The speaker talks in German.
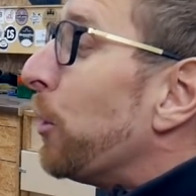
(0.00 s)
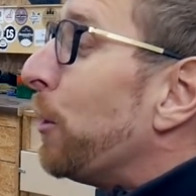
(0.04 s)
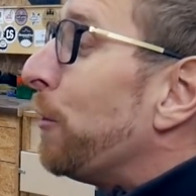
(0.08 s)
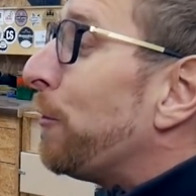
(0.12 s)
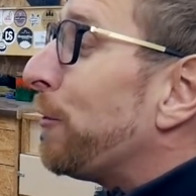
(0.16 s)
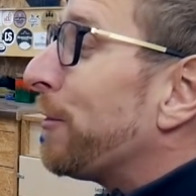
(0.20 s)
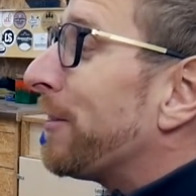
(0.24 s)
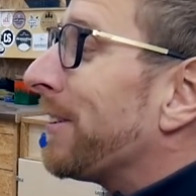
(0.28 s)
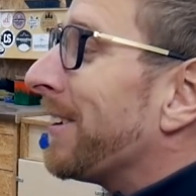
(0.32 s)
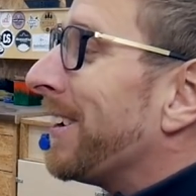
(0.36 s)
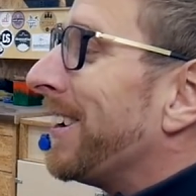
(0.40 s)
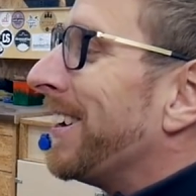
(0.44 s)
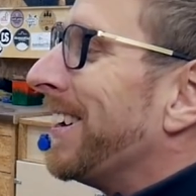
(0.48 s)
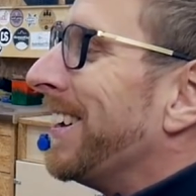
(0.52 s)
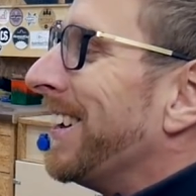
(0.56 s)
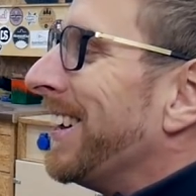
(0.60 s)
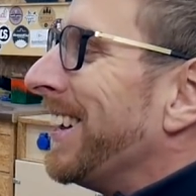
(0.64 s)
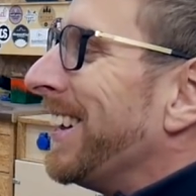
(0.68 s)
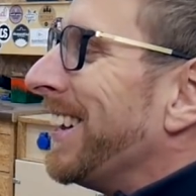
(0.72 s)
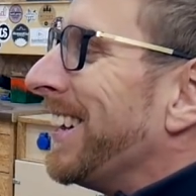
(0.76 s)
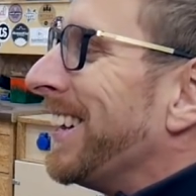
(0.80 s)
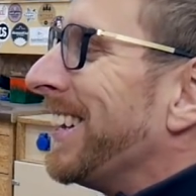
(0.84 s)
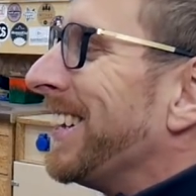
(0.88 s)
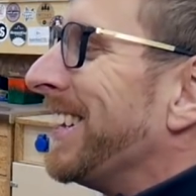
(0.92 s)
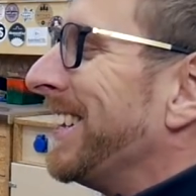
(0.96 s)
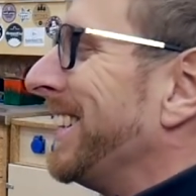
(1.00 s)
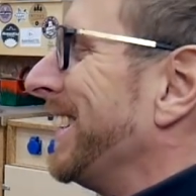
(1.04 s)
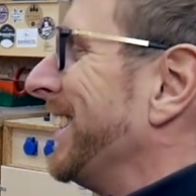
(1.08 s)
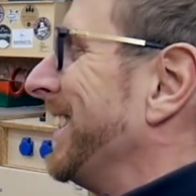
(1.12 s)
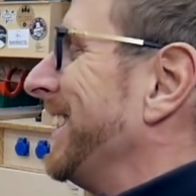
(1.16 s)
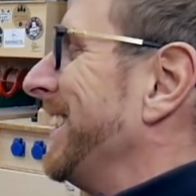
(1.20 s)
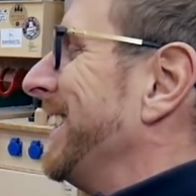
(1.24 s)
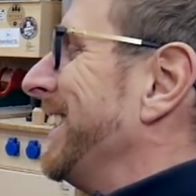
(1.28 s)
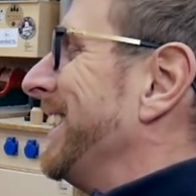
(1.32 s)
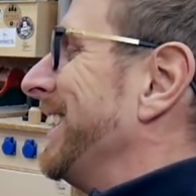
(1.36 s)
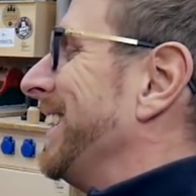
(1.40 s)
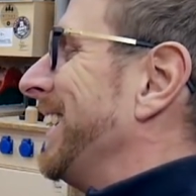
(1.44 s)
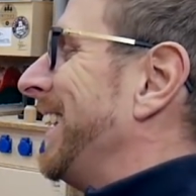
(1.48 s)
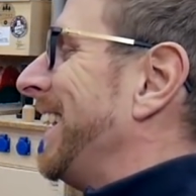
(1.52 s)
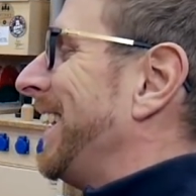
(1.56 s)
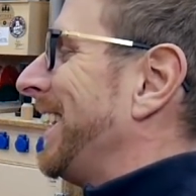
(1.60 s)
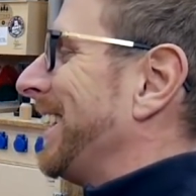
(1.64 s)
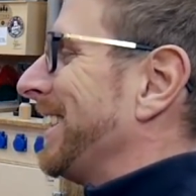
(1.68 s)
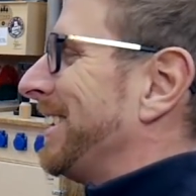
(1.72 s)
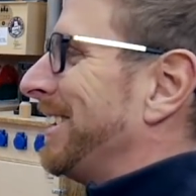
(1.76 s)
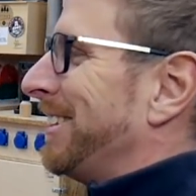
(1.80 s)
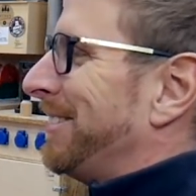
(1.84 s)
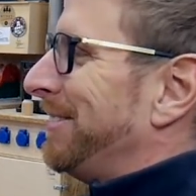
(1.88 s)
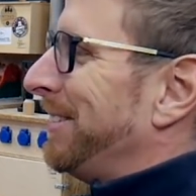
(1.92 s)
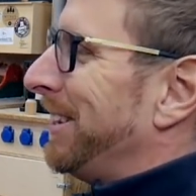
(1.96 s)
öfter.
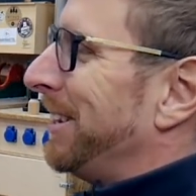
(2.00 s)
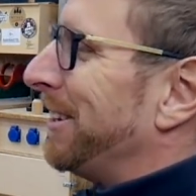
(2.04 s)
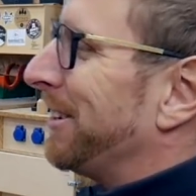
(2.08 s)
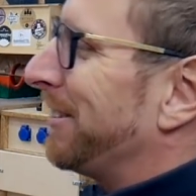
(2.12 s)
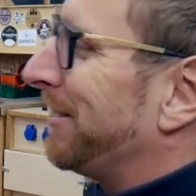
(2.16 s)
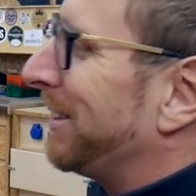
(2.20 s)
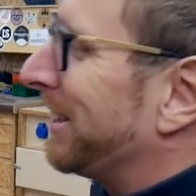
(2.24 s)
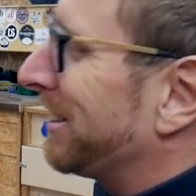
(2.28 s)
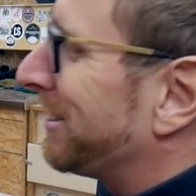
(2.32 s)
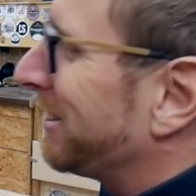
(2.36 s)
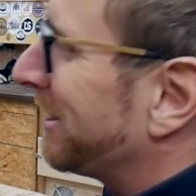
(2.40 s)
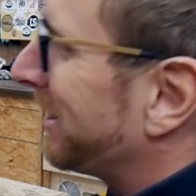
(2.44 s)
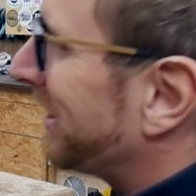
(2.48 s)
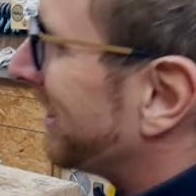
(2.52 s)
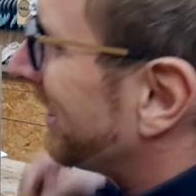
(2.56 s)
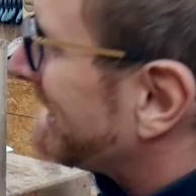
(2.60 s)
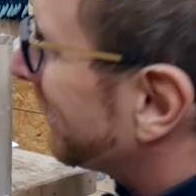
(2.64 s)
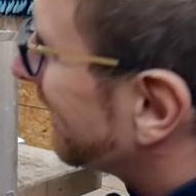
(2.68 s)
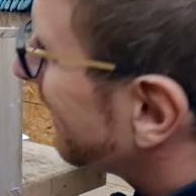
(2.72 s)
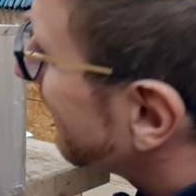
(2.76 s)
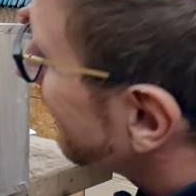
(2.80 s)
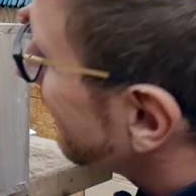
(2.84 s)
Ach, das wäre doch was, oder?